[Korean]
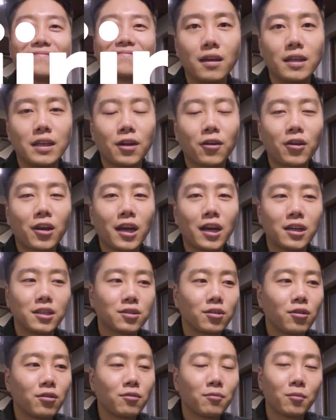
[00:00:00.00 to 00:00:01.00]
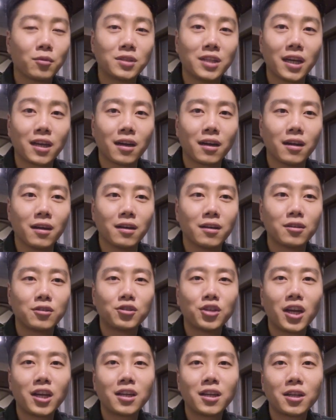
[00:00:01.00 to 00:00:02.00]
이렇게 해서 뭐 제가
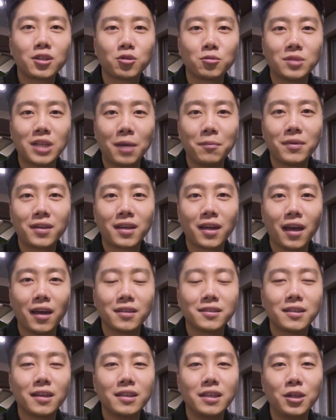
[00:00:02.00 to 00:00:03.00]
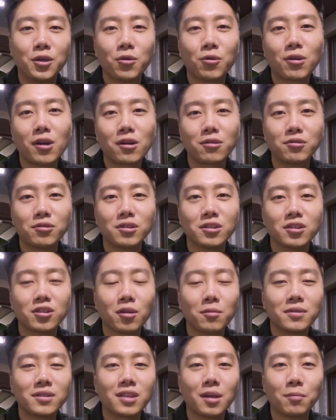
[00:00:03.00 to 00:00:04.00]
최근에 좀 재밌게 이용하고 있는
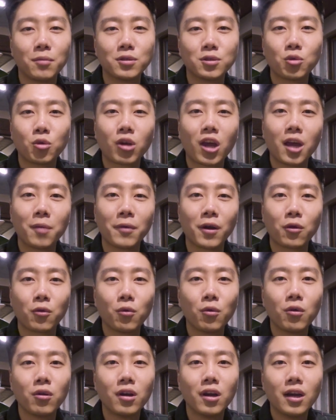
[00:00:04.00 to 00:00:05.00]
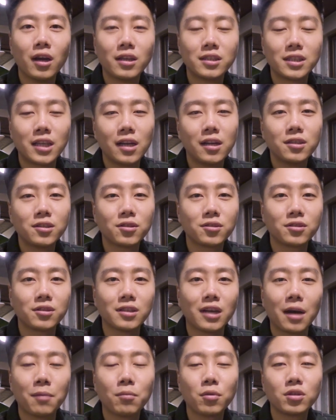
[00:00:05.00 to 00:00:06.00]
서비스 한번 소개해봤고 챌린저스
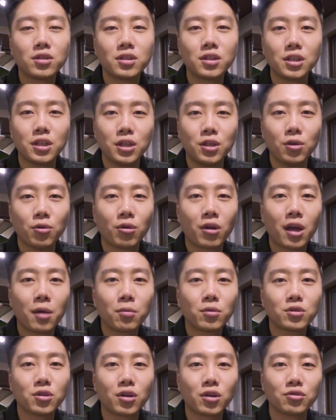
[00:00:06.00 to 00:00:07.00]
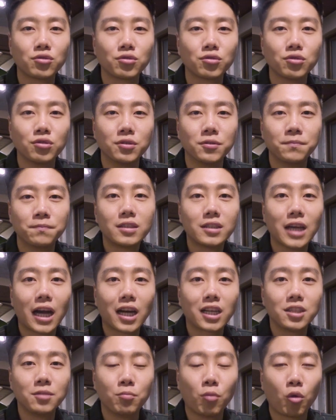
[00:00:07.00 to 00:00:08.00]
한 번씩 이용해보셔가지고
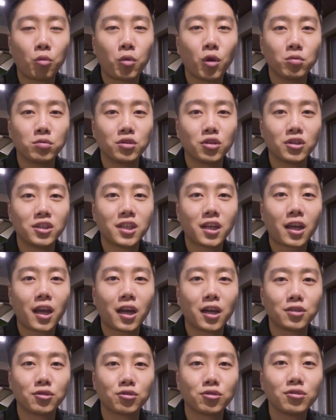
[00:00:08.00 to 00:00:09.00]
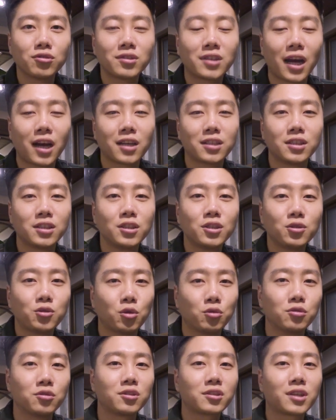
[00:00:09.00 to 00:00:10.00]
작은 목표부터 시작해가지고 다 같이
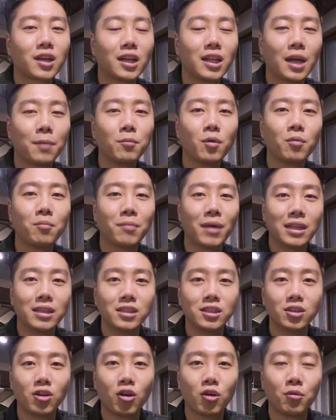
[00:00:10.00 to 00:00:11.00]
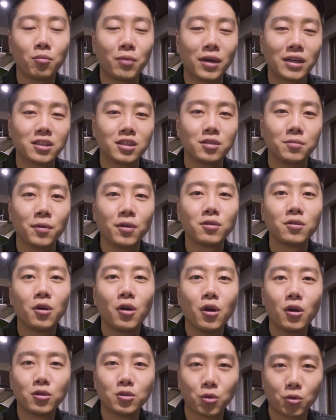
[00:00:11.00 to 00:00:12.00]
좋은 습관 한번 만들어 봤으면
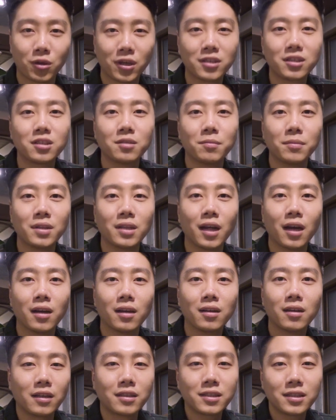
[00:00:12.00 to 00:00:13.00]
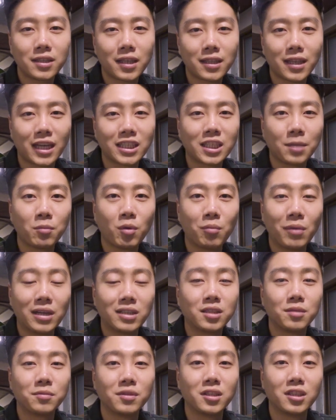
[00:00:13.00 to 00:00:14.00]
좋겠습니다. 끝에 다시 한번
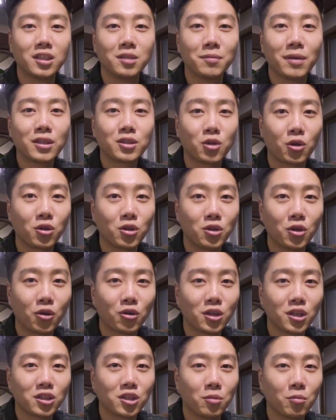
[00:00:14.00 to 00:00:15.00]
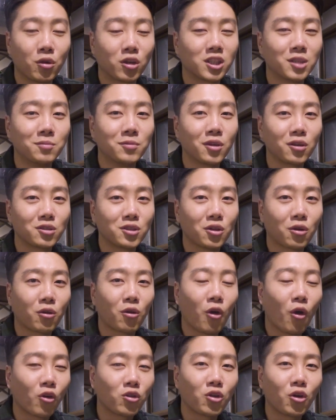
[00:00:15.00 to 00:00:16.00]
말씀드리지만 저는 여기에서 뭐 긍정적
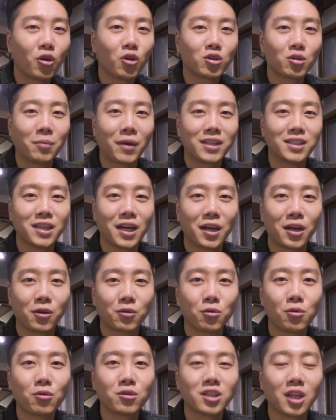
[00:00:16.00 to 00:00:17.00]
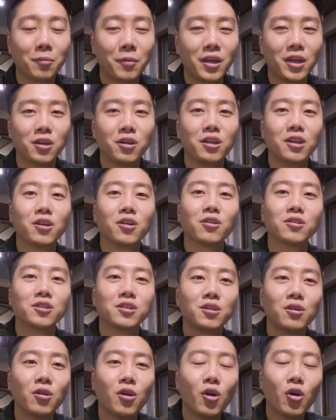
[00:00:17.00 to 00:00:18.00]
어떤 것도 받지 않았고 그 다음에
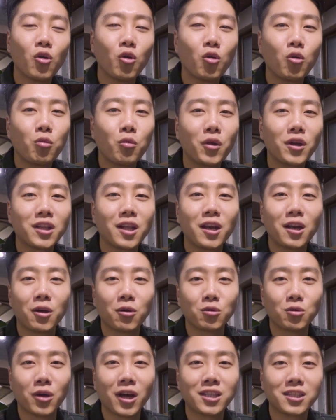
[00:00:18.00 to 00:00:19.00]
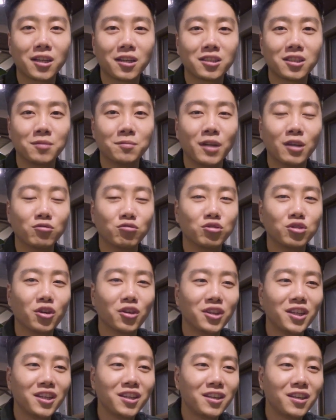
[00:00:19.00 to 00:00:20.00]
이것을 홍보해달라고도 하지 않았습니다.
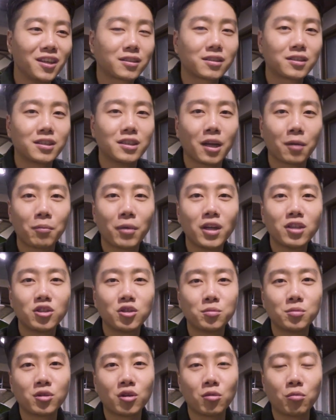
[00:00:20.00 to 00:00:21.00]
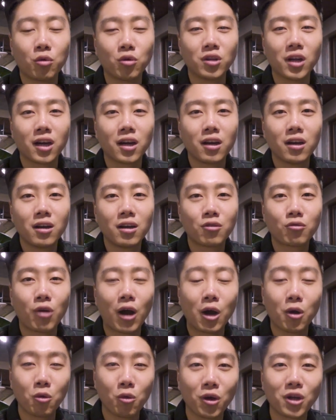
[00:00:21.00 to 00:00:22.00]
우연히 그냥 페이스북을 보다가
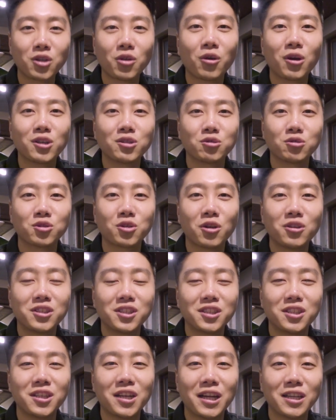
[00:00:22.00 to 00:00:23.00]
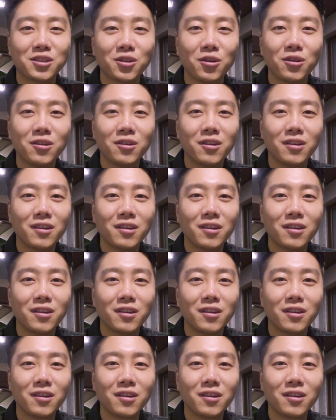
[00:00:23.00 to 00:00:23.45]
광고가 떠가지고 설치를 해서